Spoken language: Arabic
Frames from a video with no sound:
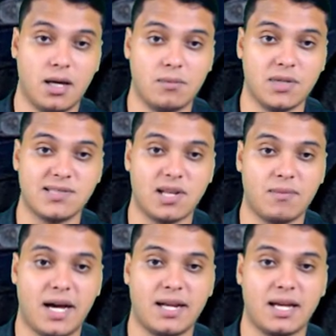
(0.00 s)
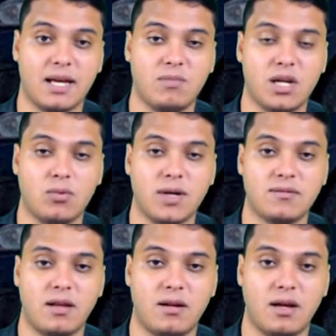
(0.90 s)
مصدر معانا كامل
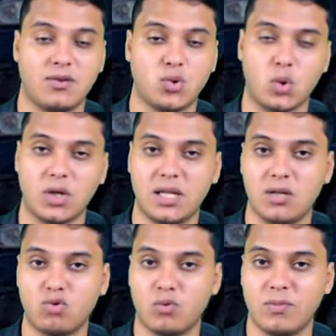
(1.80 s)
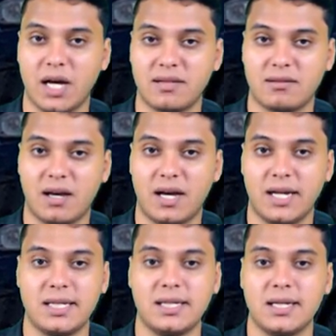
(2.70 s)
الوطن أترك ليكم
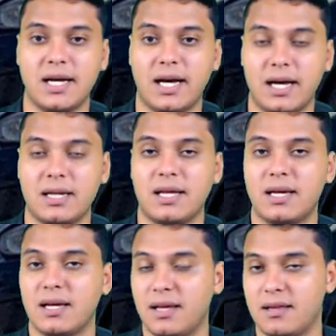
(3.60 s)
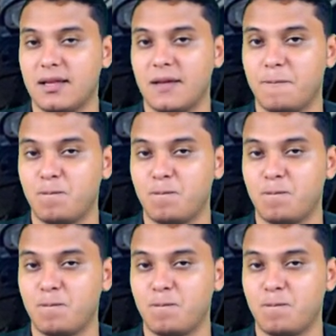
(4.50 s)
التعليق على هذا